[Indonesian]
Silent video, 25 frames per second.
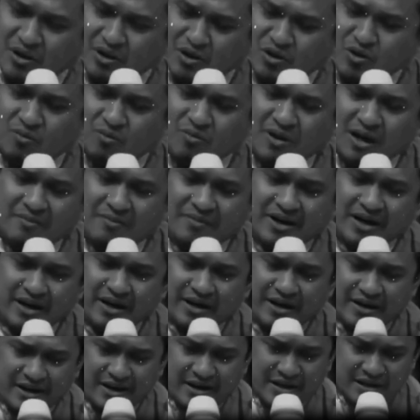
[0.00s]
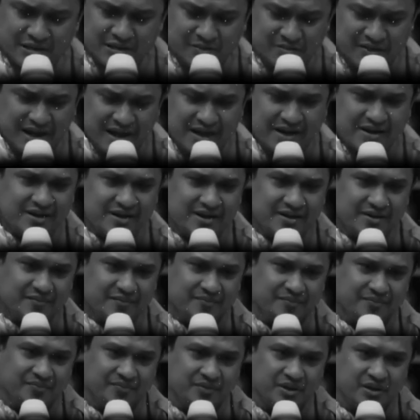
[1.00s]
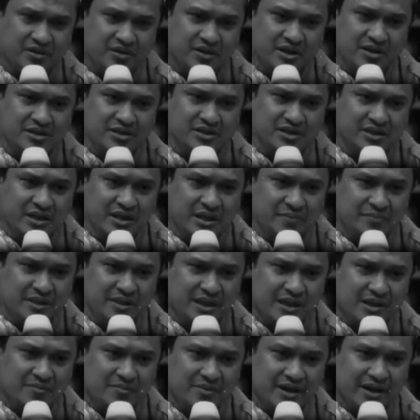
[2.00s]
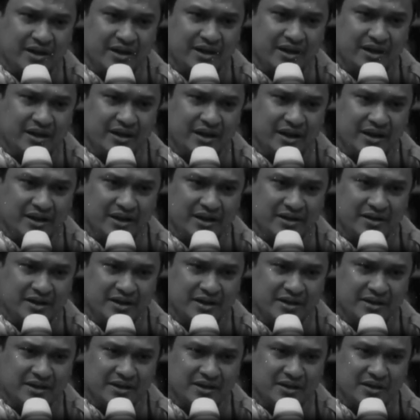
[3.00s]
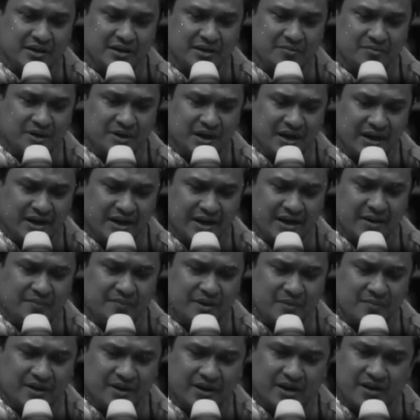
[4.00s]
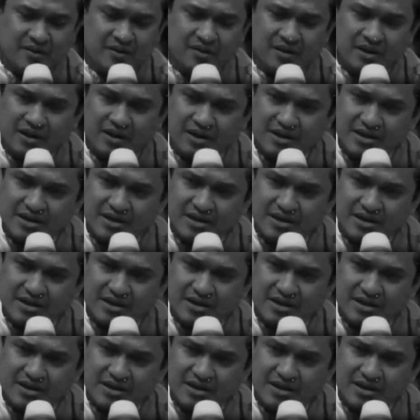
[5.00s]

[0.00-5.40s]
dan menjumlah mereka dengan sebenarnya dan setiap dari mereka akan datang menghadap kepada